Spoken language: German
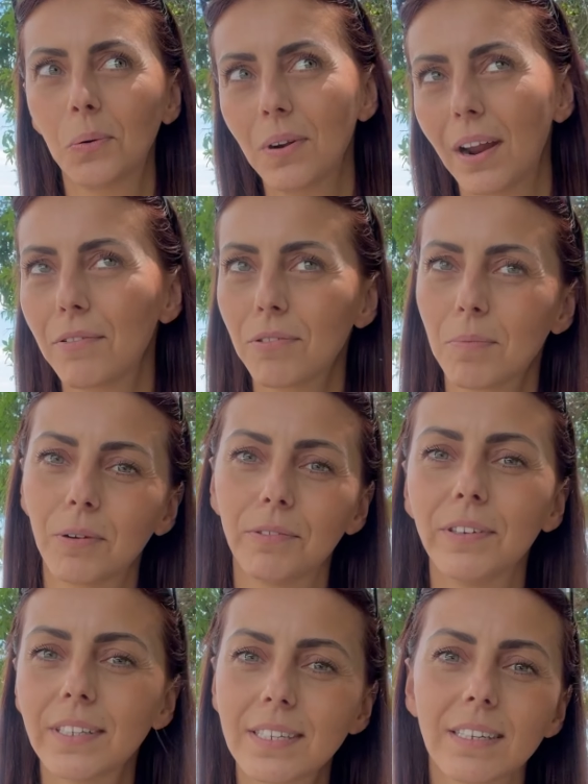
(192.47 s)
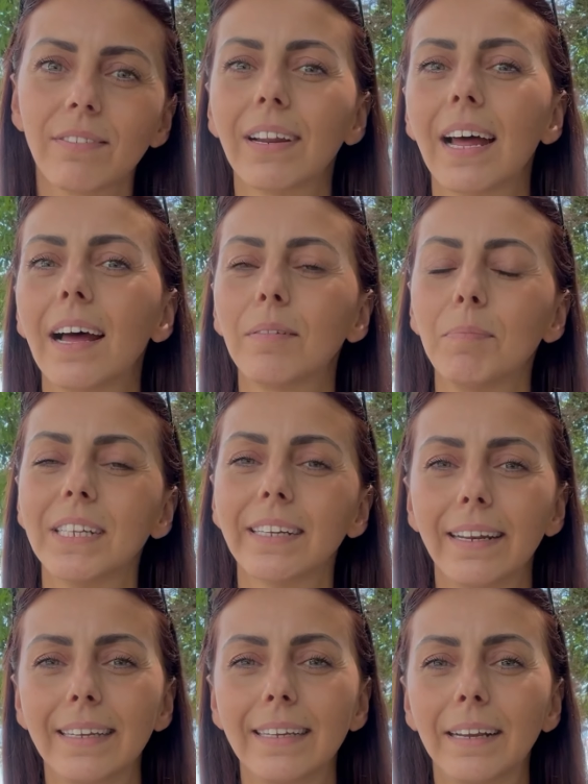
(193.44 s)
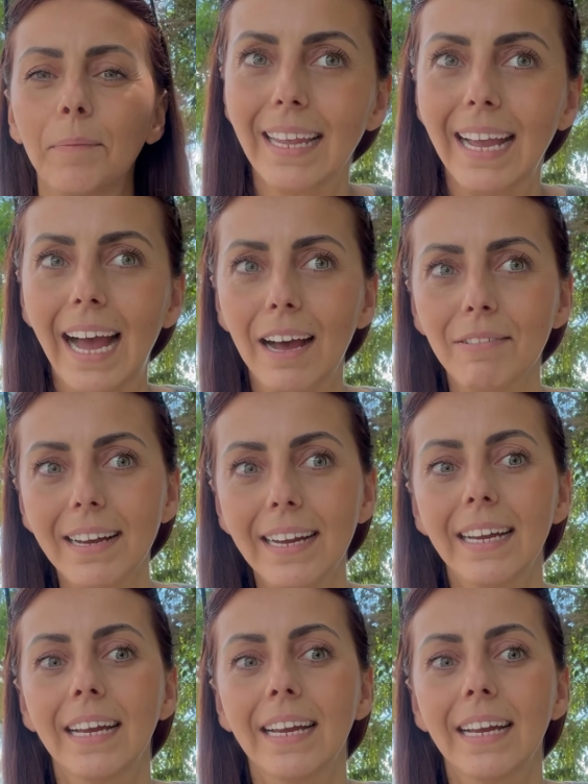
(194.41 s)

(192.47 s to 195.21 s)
145 Quadratmeter liegen, aber